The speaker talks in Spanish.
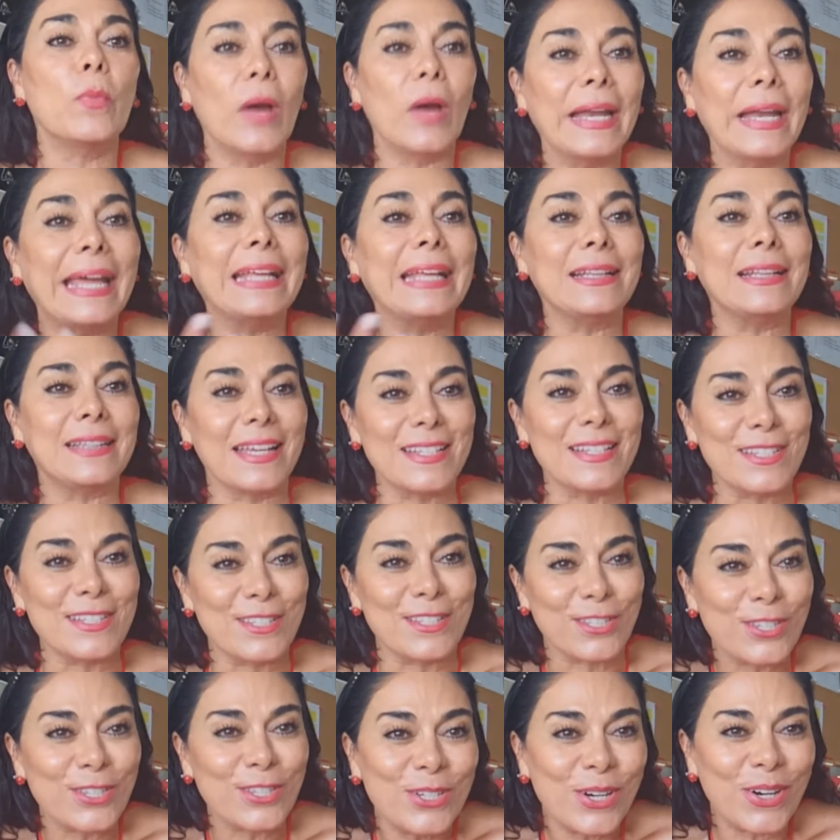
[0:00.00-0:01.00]
buena
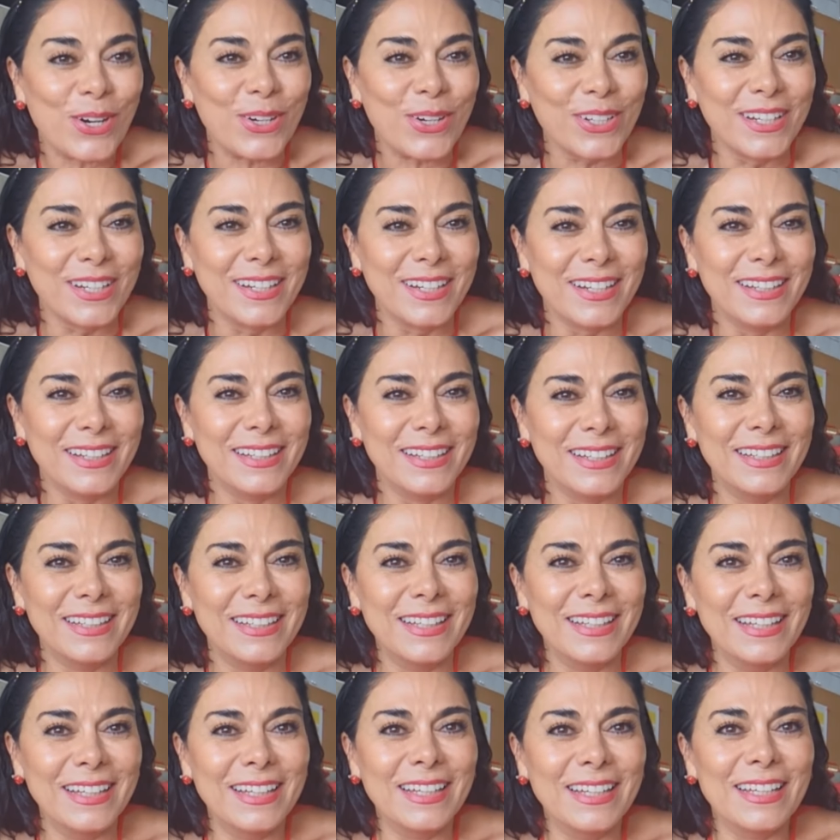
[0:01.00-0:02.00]
intención,
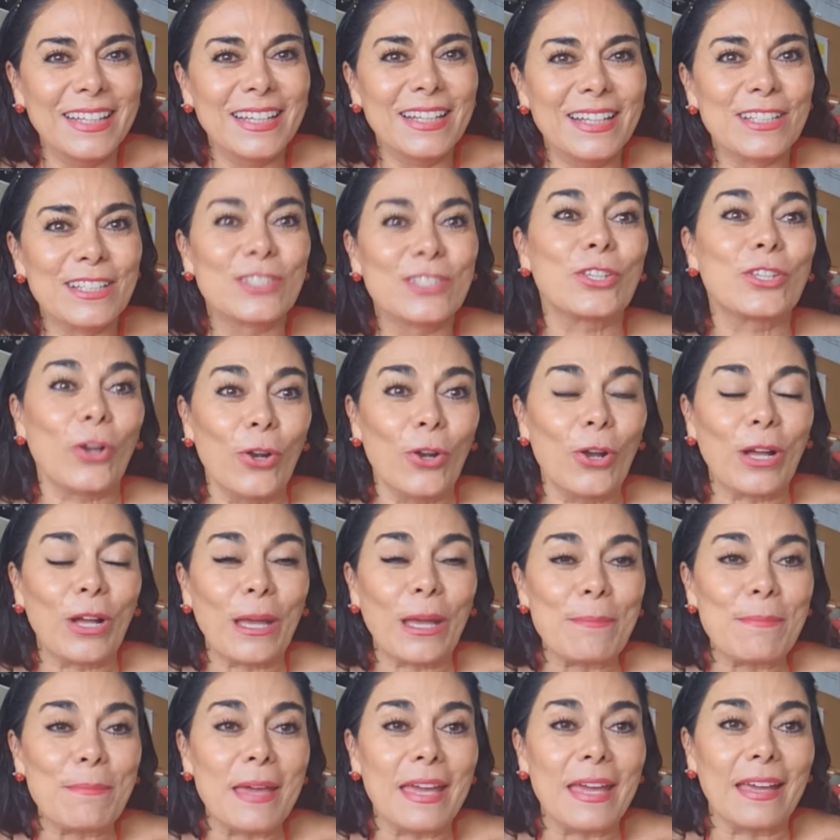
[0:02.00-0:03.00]
solo
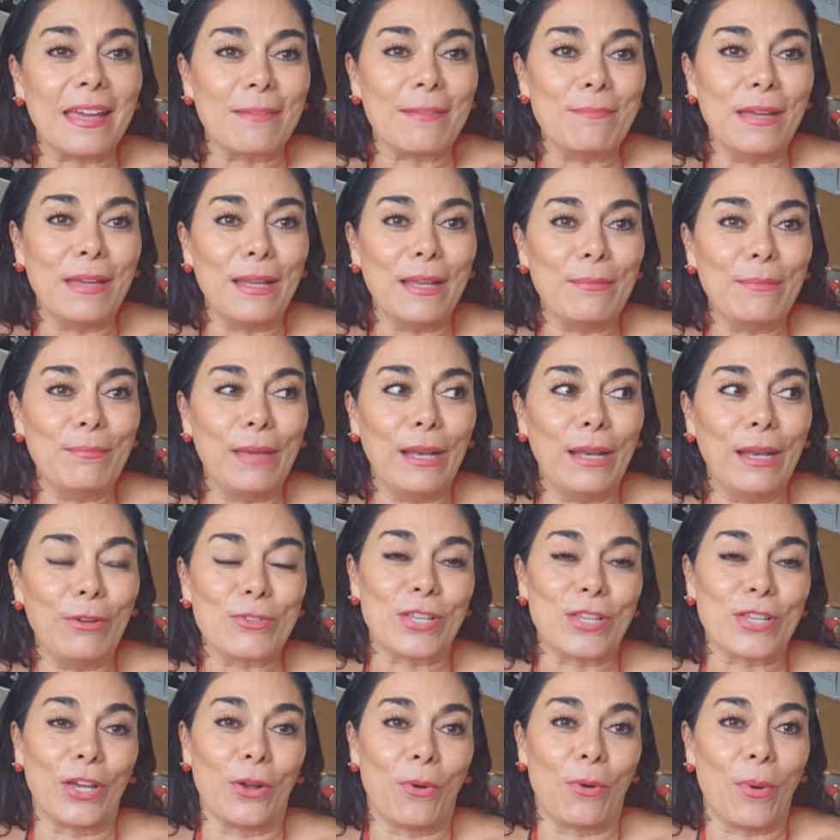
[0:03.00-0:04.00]
que me, me
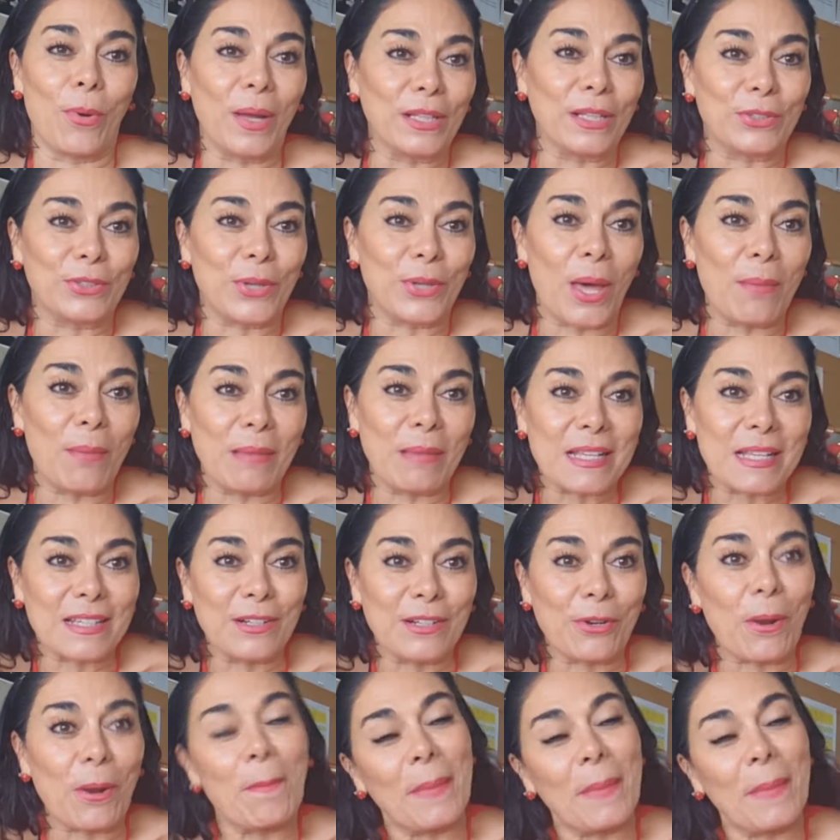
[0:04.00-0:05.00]
los encuentro además
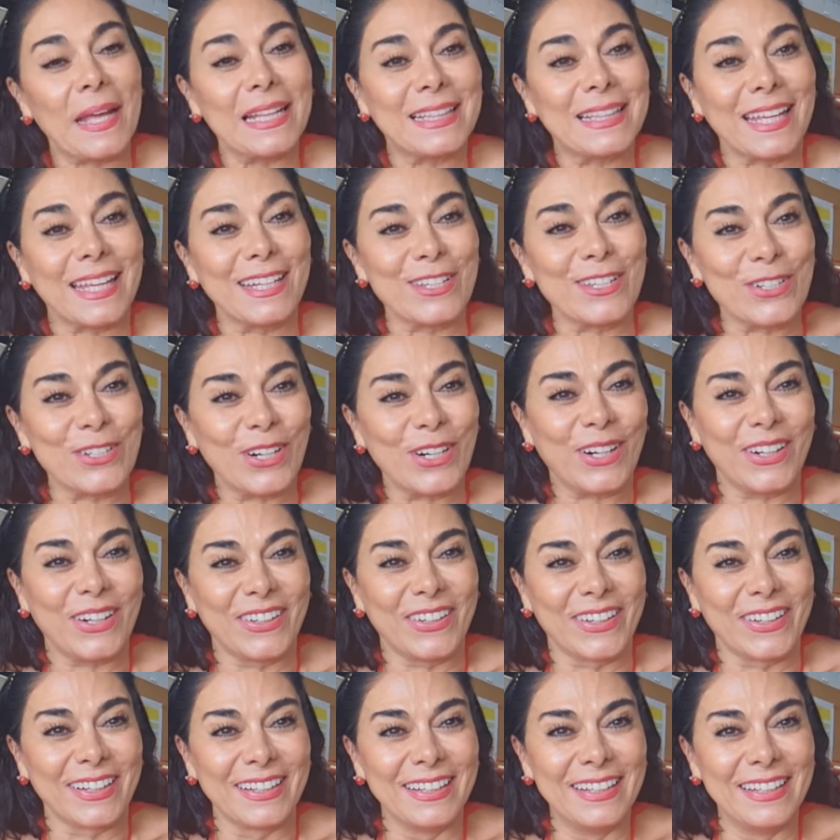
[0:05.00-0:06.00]
en ropa
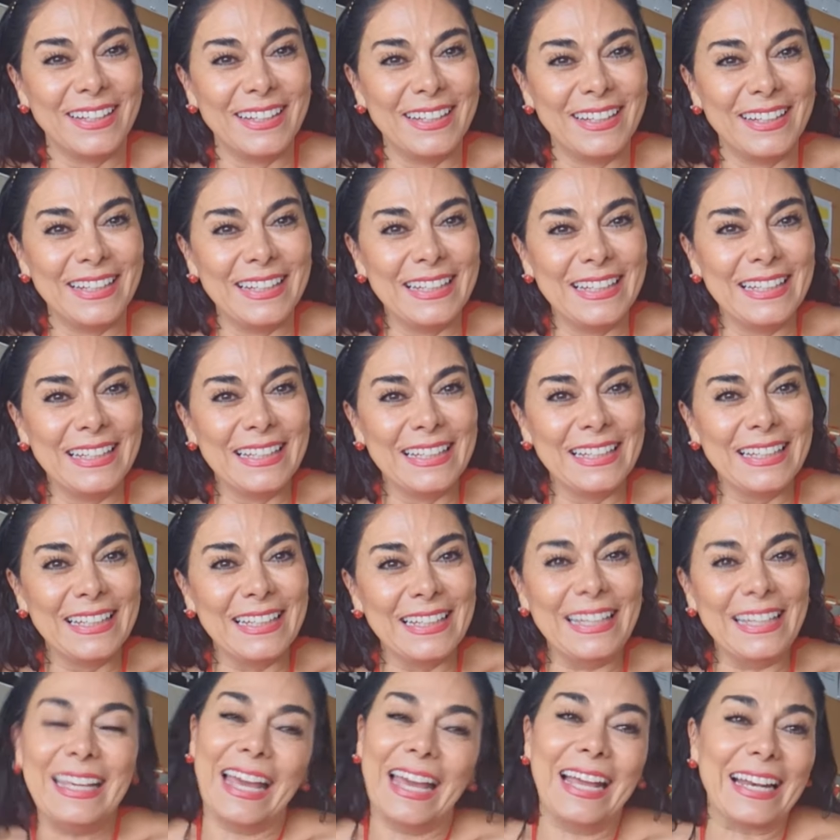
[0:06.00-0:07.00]
interior
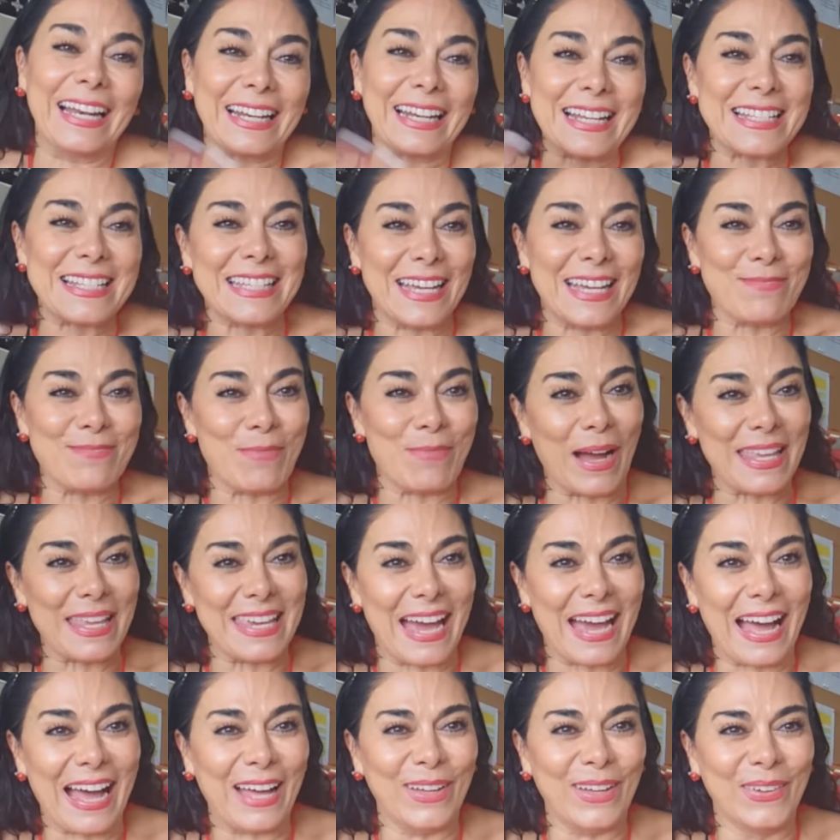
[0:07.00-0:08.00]
y él recién
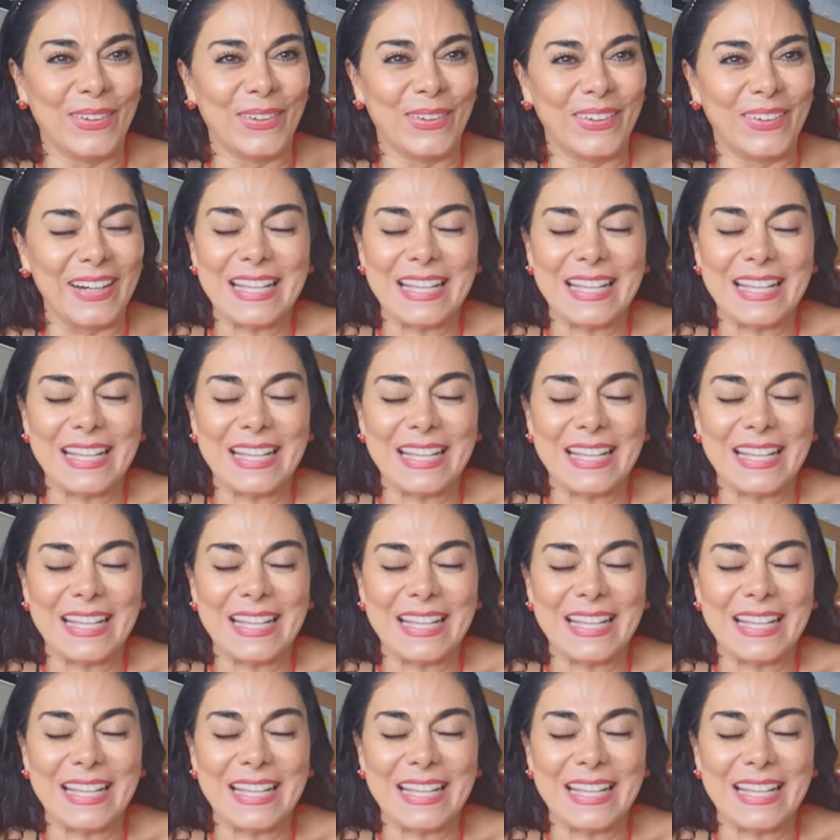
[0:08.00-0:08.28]
bañado.